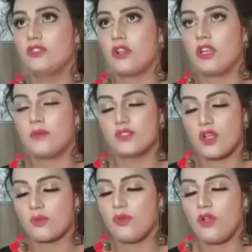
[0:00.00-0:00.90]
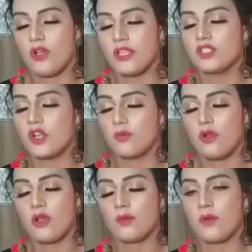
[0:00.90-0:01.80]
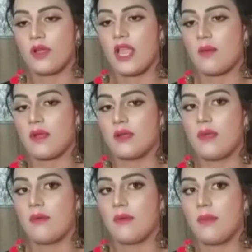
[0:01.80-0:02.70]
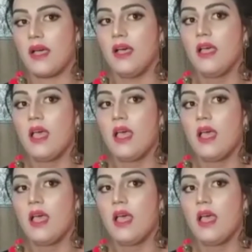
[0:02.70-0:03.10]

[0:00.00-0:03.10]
যখন আমার জন্ম হয় জন্ম হওয়ার পরে আমার বাবা মা